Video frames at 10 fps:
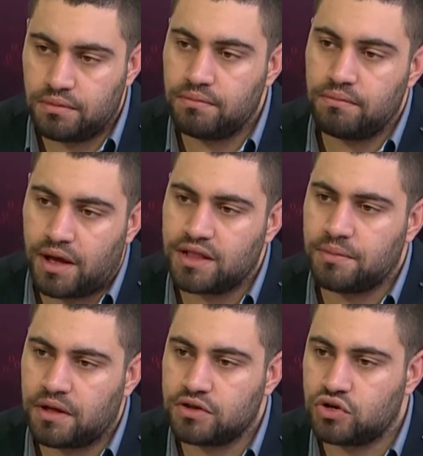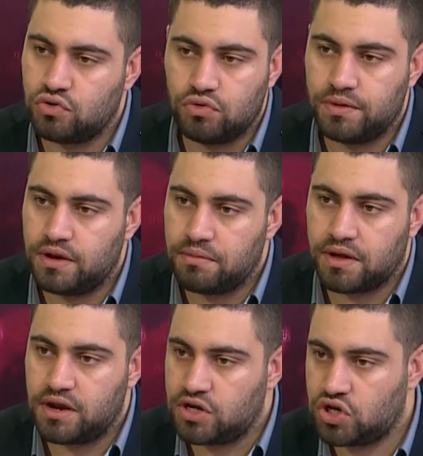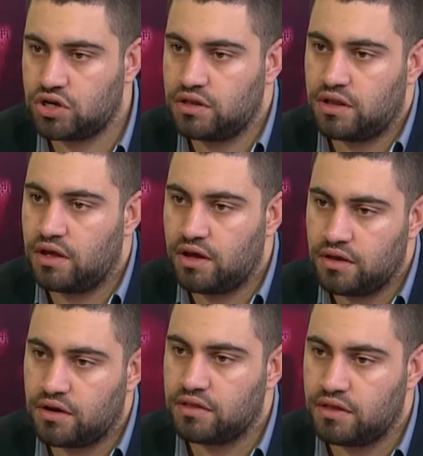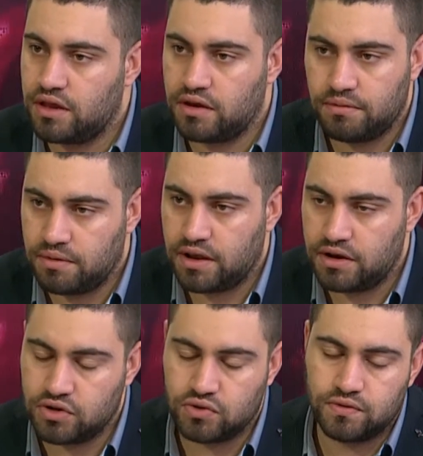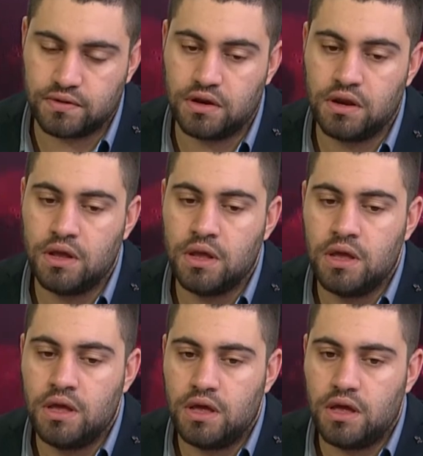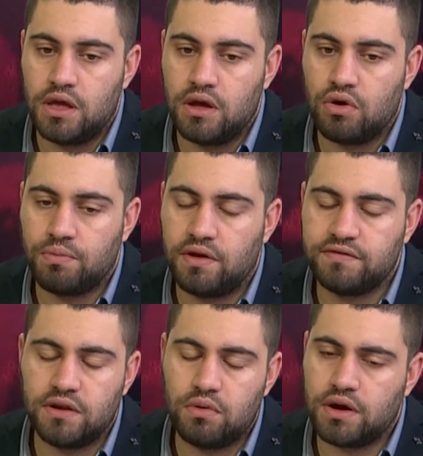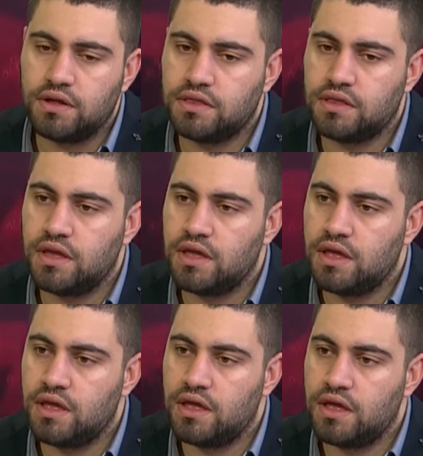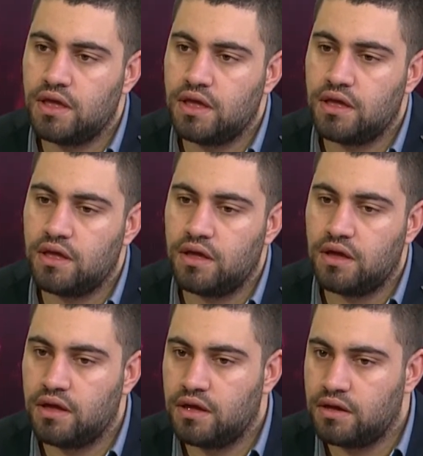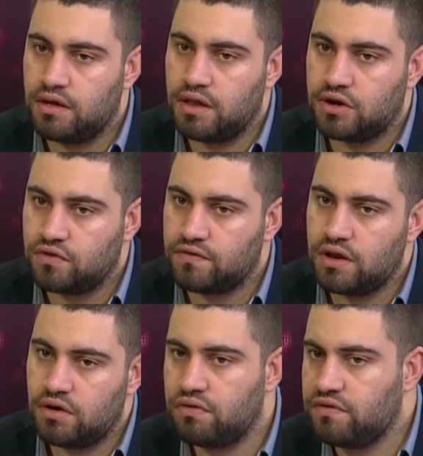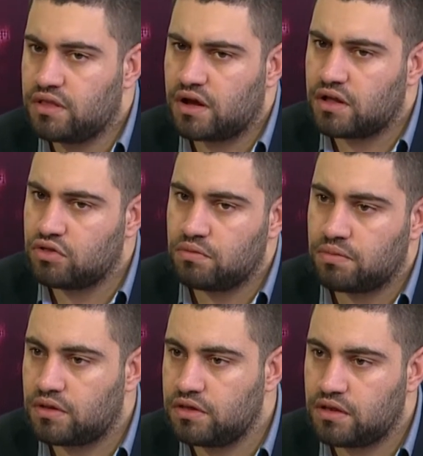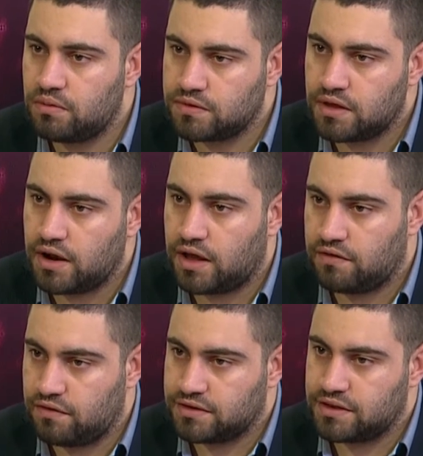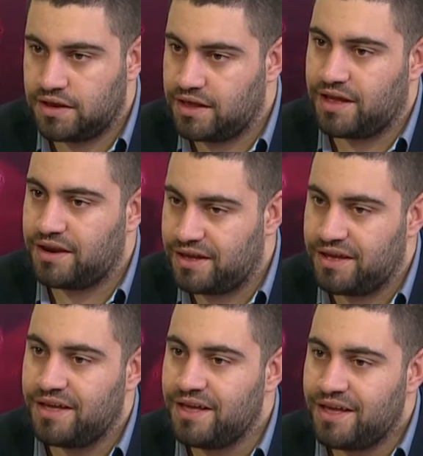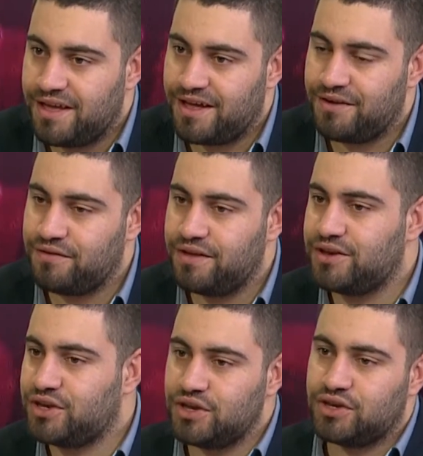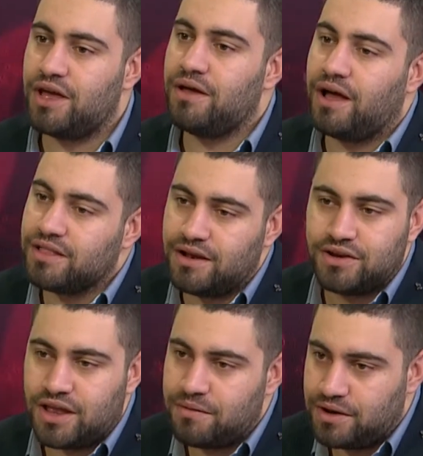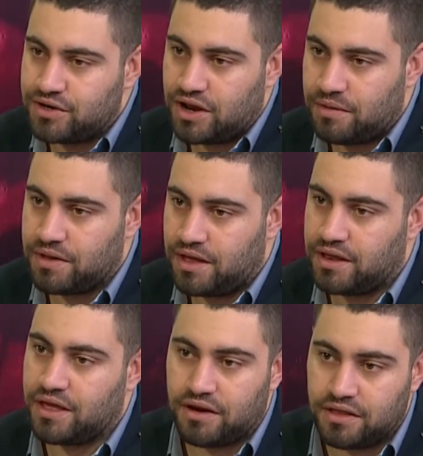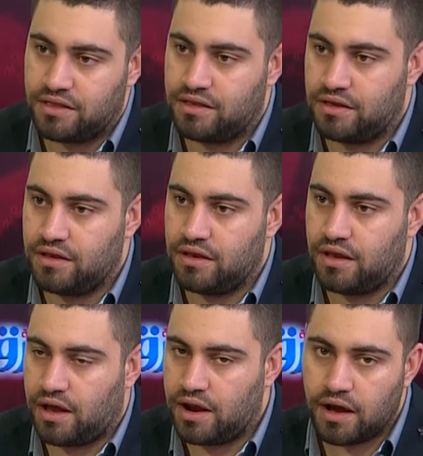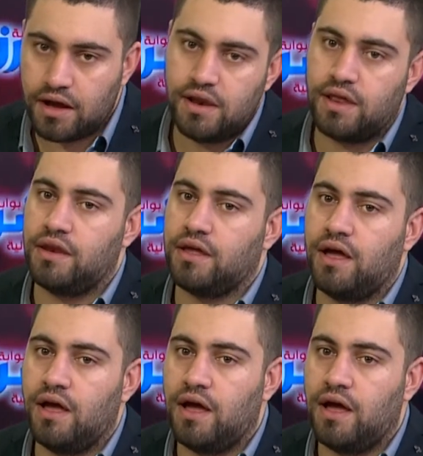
ما عدا بعض الشعوب اللي ما كانش عندها اي رد يعني بالخليج خصوصا آه، وبنفس الوقت آه، احنا شفنا انه في تقدم بقضيه المصالحه الفلسطينيه يعني طبعا يعني في شيء إيجابي هذا الجانب الايجابي يعني كرد مم. على الاقل يعني ك